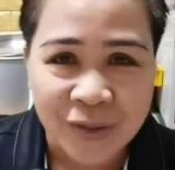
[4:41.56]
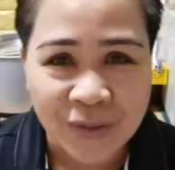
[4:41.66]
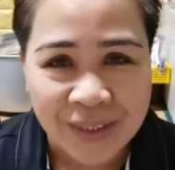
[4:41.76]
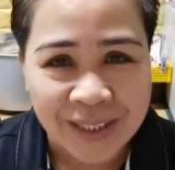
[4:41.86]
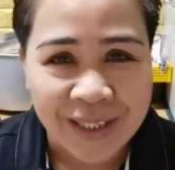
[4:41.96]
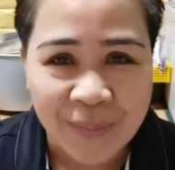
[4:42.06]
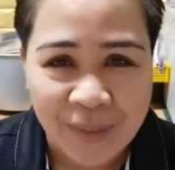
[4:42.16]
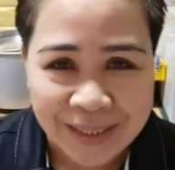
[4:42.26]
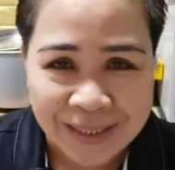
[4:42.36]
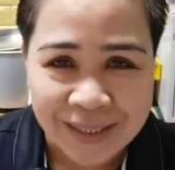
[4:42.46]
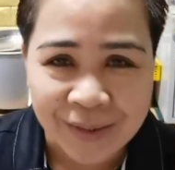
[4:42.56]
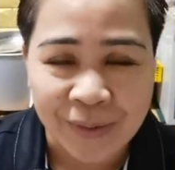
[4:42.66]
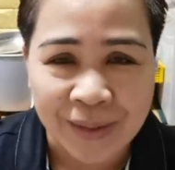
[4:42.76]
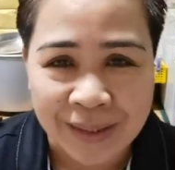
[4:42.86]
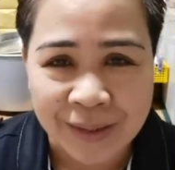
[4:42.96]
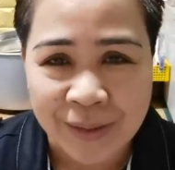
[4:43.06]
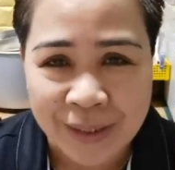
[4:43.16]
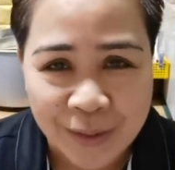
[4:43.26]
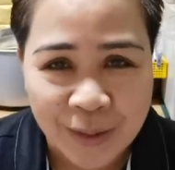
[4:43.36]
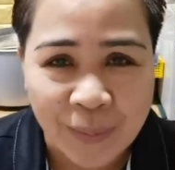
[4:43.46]
gusto nyo talaga na makita yung idol
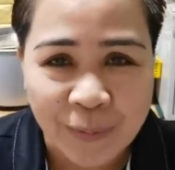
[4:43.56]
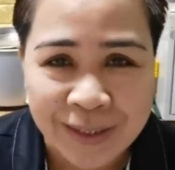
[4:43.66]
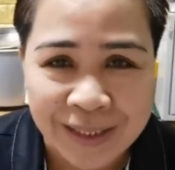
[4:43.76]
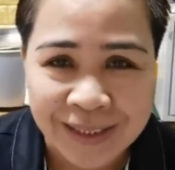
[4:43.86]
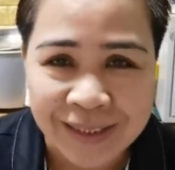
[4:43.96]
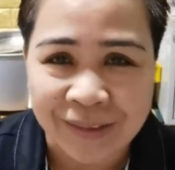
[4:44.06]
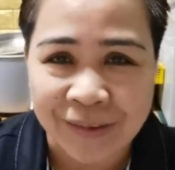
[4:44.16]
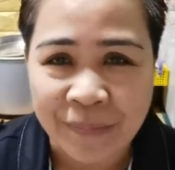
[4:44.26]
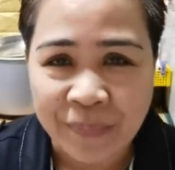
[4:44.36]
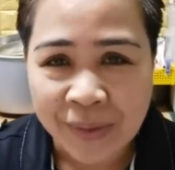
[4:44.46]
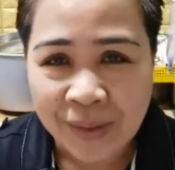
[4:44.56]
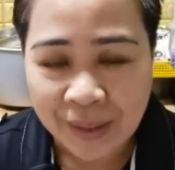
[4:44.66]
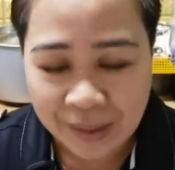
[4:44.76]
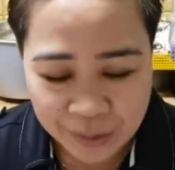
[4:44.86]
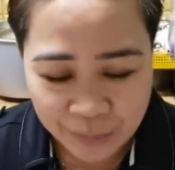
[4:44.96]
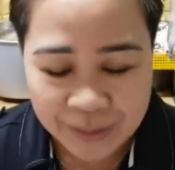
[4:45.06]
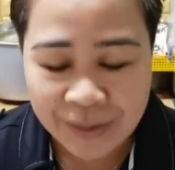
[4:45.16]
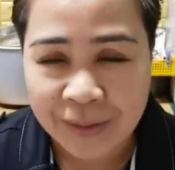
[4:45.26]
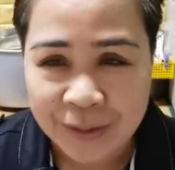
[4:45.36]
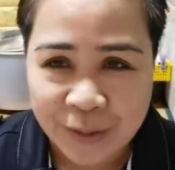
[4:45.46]
ninyo na maposasan, ano? Eh, ayun ba
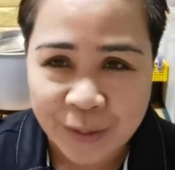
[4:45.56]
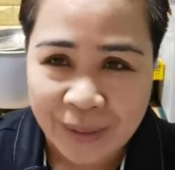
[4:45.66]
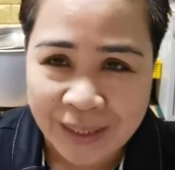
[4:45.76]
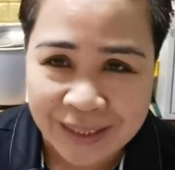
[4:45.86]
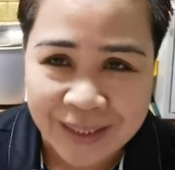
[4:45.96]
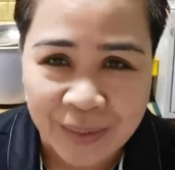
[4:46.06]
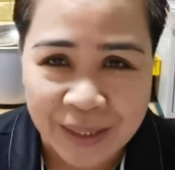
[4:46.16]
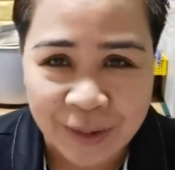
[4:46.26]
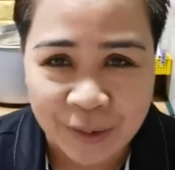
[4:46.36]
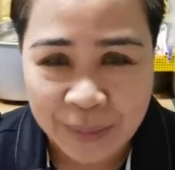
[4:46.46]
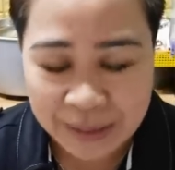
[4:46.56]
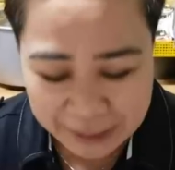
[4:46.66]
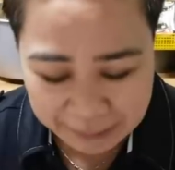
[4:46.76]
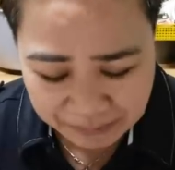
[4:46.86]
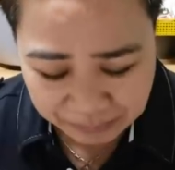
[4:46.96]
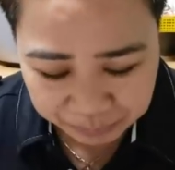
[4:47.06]
ang gusto niyo mangyari, mga Normanyan?